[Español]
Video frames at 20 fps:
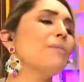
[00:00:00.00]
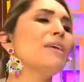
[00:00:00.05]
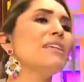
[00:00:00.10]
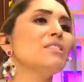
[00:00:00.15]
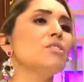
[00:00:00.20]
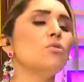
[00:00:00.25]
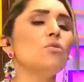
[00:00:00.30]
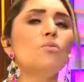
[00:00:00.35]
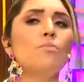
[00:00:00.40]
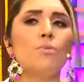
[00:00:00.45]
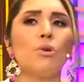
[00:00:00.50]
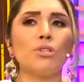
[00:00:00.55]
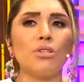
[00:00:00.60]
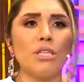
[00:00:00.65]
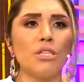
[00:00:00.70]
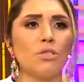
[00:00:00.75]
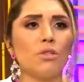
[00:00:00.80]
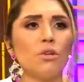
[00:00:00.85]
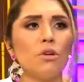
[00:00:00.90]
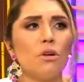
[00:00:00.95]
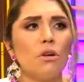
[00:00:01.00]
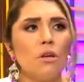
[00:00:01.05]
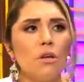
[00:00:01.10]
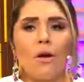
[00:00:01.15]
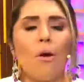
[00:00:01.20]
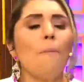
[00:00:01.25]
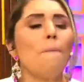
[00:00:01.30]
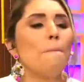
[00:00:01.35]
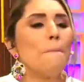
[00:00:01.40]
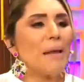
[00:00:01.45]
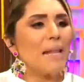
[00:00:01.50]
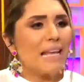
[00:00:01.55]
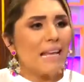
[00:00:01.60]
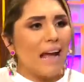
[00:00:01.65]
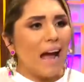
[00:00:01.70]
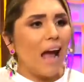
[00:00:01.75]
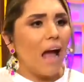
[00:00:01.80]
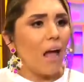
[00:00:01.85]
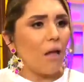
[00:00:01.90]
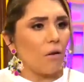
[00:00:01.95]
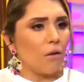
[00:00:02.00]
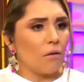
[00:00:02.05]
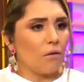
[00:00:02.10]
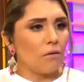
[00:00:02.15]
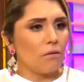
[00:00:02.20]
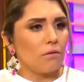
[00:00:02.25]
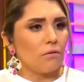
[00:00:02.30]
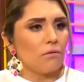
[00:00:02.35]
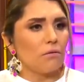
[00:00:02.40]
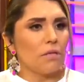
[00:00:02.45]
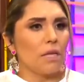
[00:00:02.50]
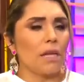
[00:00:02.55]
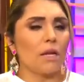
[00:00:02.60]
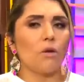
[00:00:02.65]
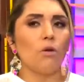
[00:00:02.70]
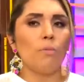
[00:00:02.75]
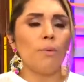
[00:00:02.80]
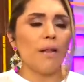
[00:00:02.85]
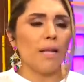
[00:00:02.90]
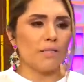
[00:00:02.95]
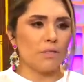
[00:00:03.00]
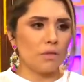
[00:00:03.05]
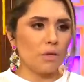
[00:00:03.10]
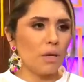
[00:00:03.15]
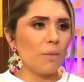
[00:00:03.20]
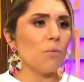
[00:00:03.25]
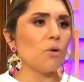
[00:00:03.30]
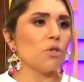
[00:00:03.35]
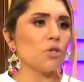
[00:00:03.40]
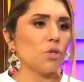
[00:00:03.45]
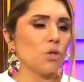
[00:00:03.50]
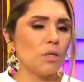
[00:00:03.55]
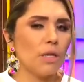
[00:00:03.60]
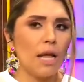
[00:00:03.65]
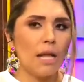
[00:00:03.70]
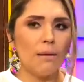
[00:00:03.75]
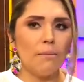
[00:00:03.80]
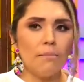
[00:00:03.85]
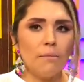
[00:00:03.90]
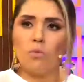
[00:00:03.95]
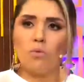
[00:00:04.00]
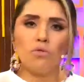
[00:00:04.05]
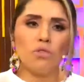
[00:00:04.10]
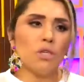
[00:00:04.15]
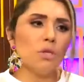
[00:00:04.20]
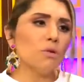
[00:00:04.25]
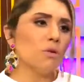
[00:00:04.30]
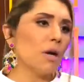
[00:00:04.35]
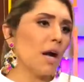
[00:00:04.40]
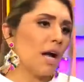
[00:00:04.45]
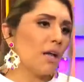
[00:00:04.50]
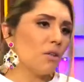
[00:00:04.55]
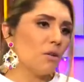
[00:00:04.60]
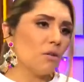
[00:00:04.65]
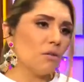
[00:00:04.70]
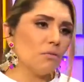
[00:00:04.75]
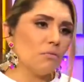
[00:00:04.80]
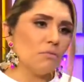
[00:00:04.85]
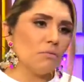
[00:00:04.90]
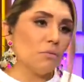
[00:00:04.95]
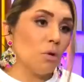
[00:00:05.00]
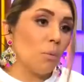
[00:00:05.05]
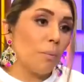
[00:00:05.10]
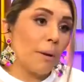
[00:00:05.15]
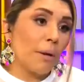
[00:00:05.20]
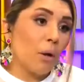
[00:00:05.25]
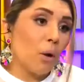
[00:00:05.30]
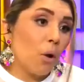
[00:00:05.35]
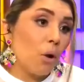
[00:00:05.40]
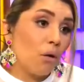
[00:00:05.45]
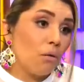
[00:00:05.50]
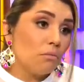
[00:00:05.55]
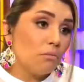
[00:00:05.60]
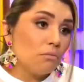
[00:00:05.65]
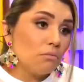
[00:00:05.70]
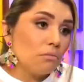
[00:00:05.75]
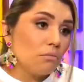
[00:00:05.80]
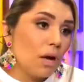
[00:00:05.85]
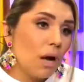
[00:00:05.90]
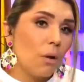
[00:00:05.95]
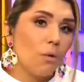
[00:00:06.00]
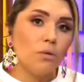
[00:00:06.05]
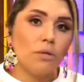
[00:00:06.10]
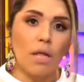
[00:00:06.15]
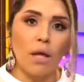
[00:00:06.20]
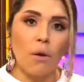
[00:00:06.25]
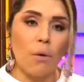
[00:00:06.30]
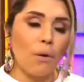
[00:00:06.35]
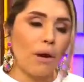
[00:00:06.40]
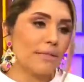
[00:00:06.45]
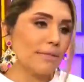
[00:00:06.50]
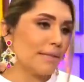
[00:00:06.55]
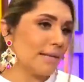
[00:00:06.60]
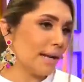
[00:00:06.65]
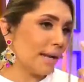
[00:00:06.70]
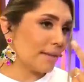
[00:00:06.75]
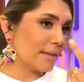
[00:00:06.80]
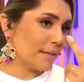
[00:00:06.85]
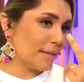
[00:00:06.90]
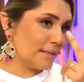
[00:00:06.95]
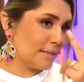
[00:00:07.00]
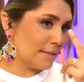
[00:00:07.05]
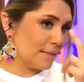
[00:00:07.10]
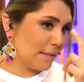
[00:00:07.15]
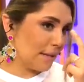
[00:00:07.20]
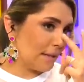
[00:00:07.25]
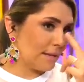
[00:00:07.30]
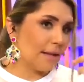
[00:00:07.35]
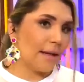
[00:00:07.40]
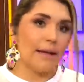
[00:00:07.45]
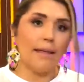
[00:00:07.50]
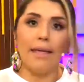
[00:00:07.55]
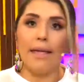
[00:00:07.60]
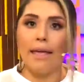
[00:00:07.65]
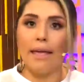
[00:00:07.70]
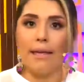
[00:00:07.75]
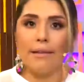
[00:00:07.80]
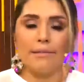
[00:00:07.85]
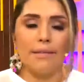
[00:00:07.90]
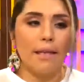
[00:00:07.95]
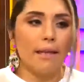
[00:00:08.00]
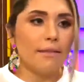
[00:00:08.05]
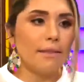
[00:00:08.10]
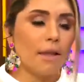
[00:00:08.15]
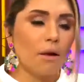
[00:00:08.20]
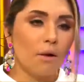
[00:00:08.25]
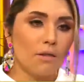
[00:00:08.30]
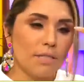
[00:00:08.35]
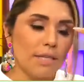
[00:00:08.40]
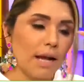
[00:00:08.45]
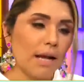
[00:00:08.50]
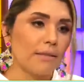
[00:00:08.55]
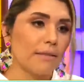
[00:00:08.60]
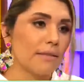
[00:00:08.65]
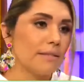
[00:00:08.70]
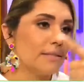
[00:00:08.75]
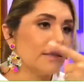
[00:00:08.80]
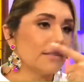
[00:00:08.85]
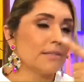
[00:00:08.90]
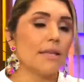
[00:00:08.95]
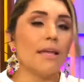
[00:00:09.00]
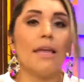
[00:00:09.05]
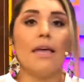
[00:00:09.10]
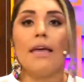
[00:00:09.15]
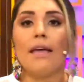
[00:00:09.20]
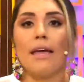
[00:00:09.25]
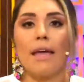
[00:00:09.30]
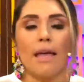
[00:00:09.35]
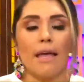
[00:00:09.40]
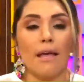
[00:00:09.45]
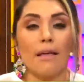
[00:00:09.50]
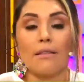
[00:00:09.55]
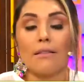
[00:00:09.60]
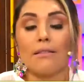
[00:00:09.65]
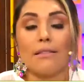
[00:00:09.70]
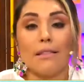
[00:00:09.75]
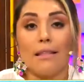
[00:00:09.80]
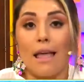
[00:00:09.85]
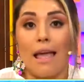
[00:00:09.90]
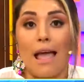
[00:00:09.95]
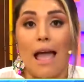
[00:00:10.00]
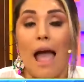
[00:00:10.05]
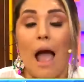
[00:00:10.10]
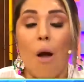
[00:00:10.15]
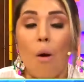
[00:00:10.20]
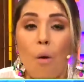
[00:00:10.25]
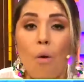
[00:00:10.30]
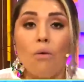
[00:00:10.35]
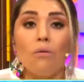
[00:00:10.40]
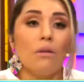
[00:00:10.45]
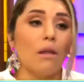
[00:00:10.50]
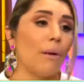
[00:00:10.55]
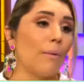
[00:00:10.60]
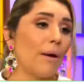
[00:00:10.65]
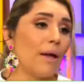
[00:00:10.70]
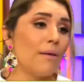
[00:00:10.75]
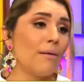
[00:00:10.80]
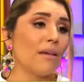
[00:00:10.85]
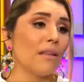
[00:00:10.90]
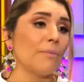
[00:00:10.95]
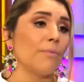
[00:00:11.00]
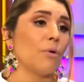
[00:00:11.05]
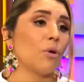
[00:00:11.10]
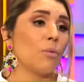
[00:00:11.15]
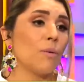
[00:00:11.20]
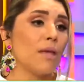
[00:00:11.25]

Para mí ha sido un proceso complicado de recuperación emocional. Un cirujano me operó, aún tengo las cicatrices en la nariz, tengo cicatrices que aún las voy a llevar de